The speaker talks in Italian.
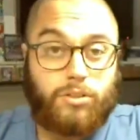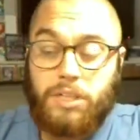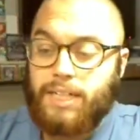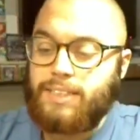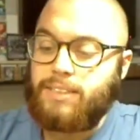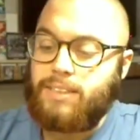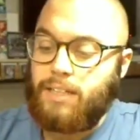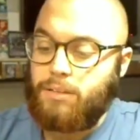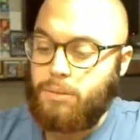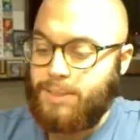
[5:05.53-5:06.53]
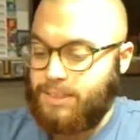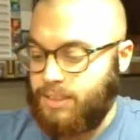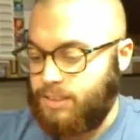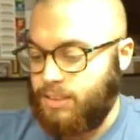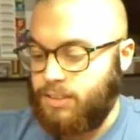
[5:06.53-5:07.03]
Non so neanche se si erano
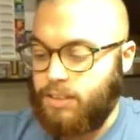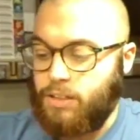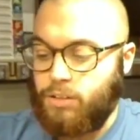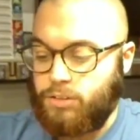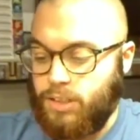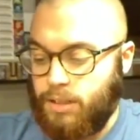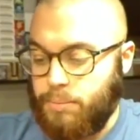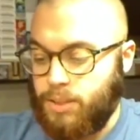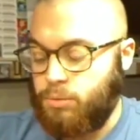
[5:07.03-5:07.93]
rimaste le stesse regole o sia